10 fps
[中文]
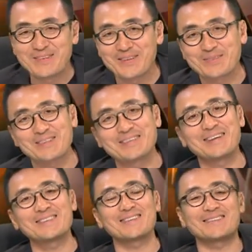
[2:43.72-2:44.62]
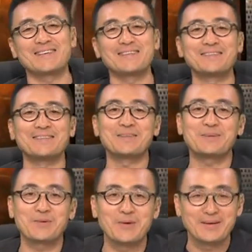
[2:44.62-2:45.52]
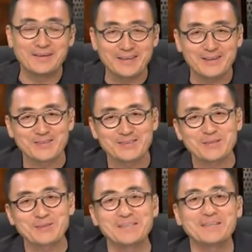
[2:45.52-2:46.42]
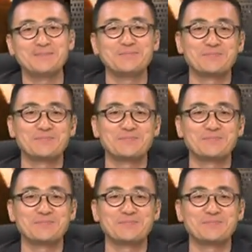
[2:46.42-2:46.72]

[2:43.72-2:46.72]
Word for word: 没法说，锵锵三人行，广告之后见。